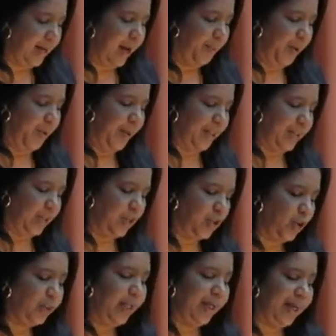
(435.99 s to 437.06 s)
la
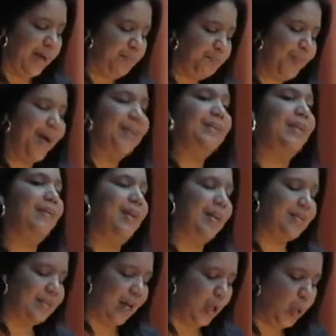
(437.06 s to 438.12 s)
privatización de gran parte de la
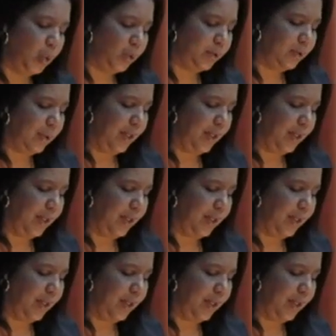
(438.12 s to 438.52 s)
salud,